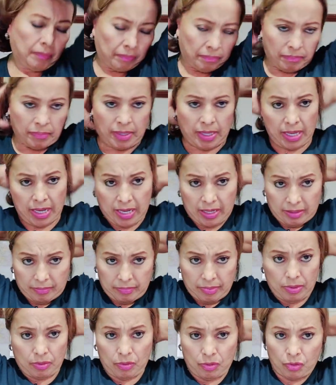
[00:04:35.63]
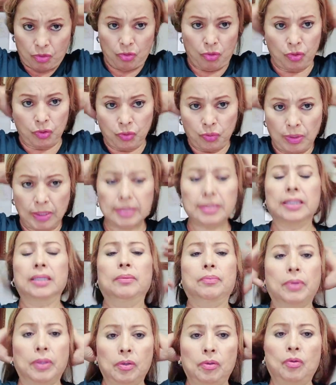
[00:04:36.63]
Bien, me lo enrollo
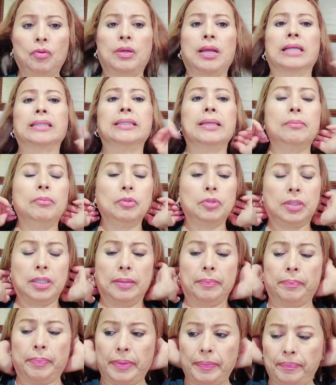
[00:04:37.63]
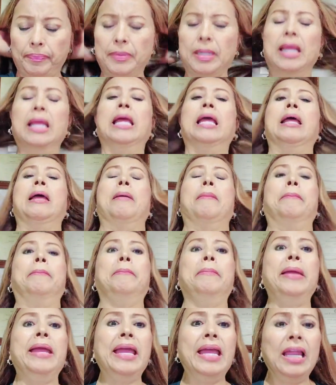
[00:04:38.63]
así, bueno, lo que hacemos siempre.
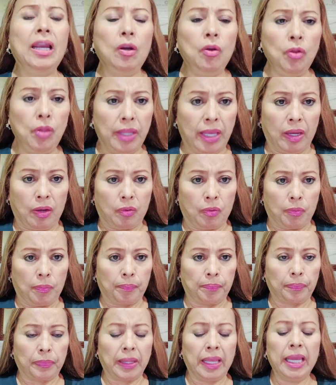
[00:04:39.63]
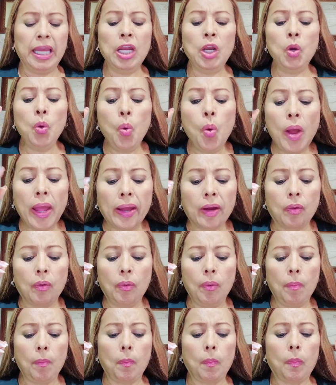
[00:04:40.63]
Me lo dejo y
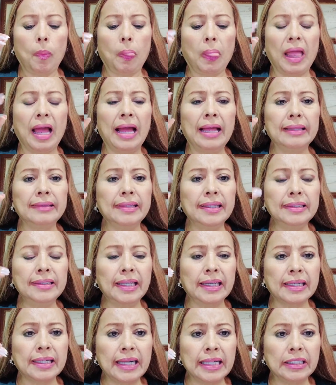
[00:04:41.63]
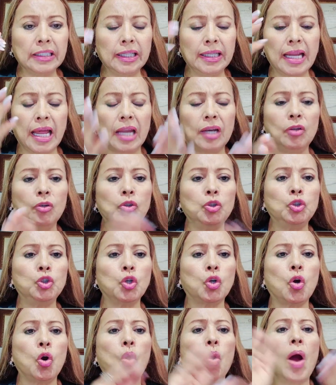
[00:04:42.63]
luego antes de retirarlo,
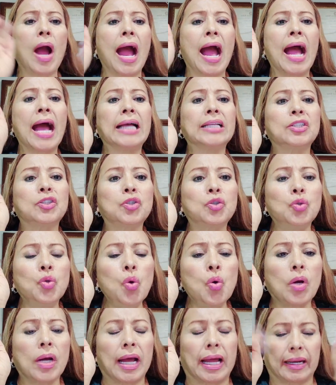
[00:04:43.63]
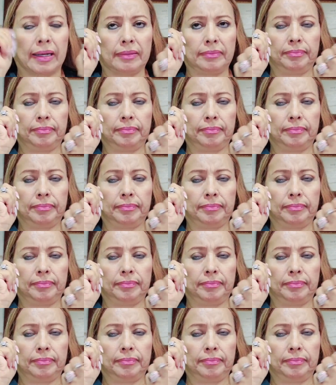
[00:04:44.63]
yo cojo azúcar,